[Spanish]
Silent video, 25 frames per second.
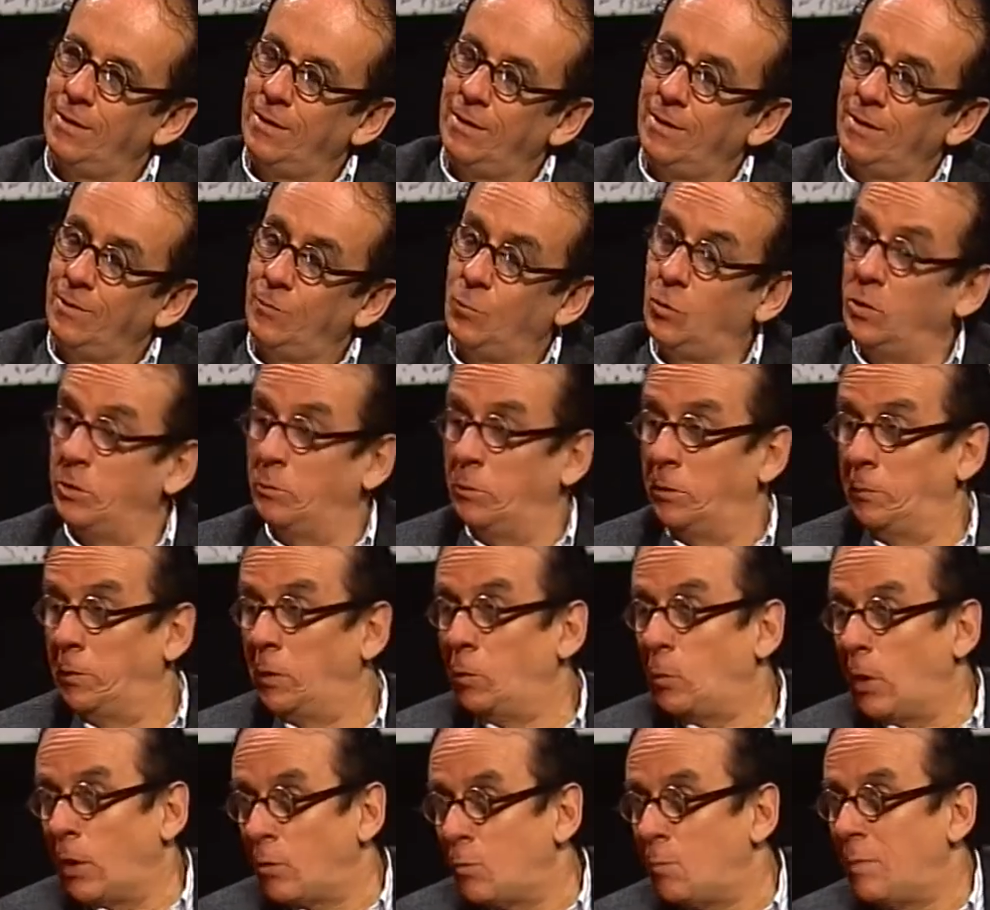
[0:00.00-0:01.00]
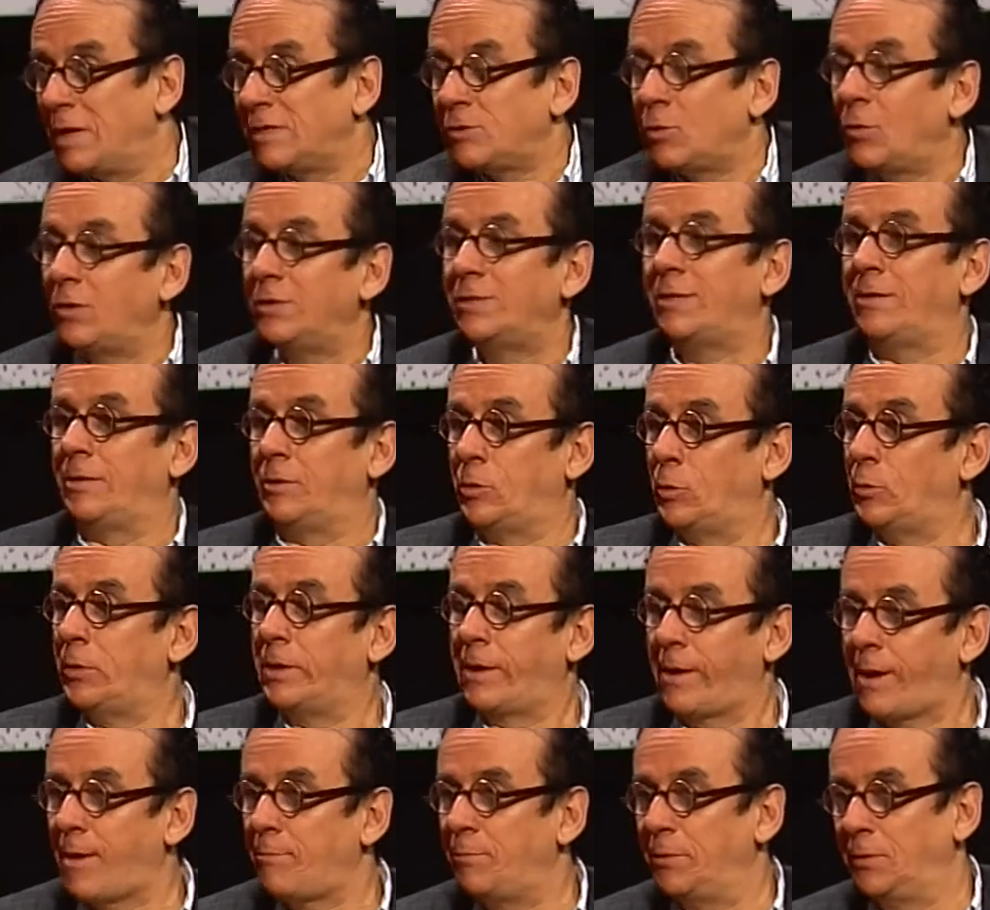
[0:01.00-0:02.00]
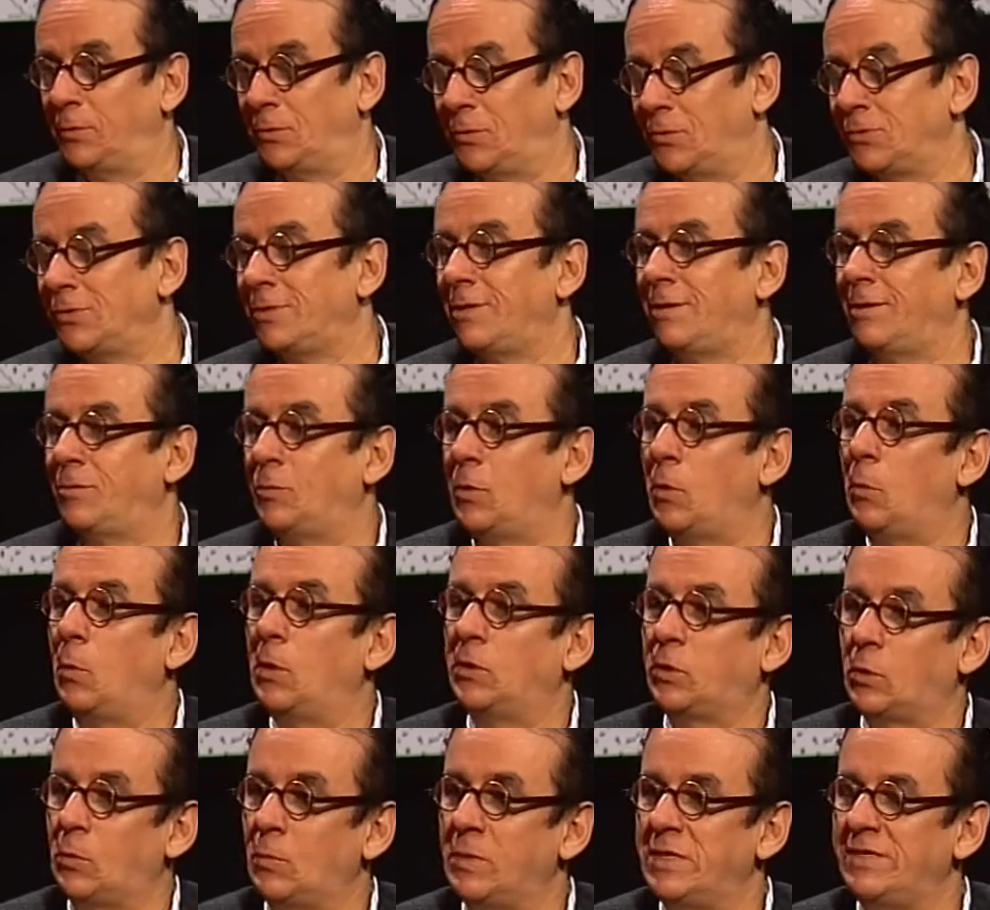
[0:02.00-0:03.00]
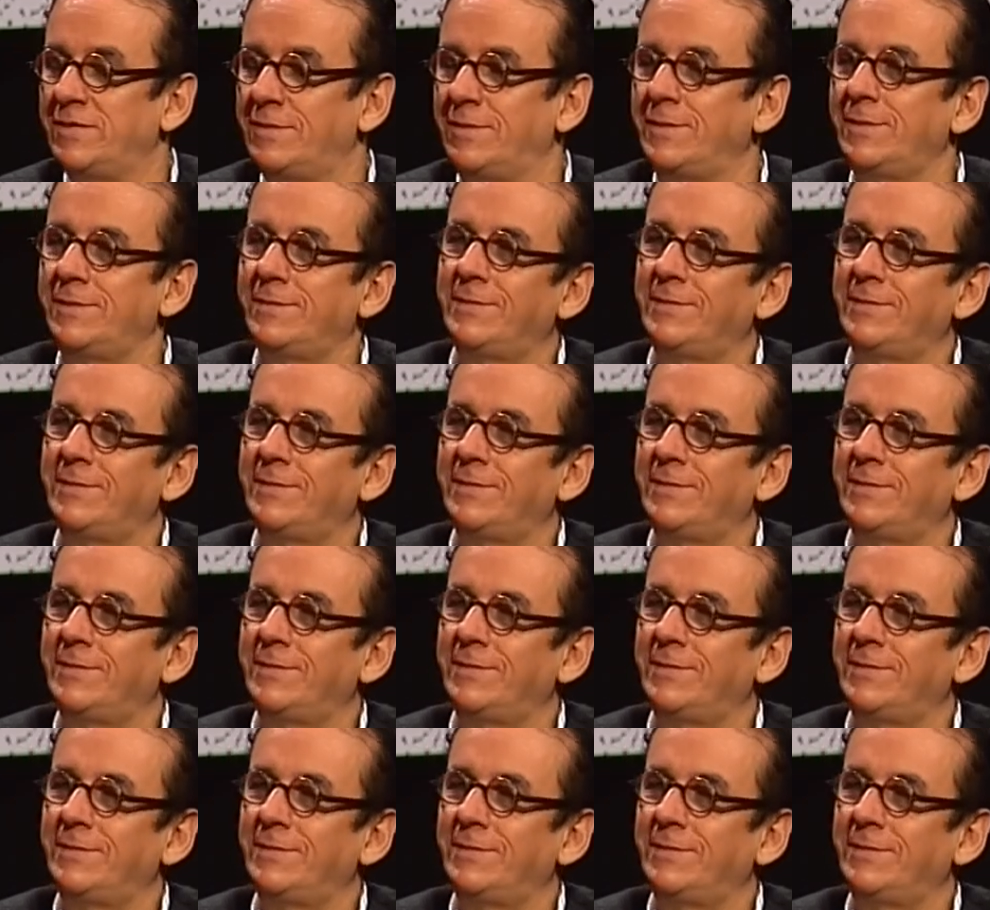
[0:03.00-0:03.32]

Bueno, en primer lugar, un vaso que se llenó bien rápido, ¿no? Se llenó en cuatro meses.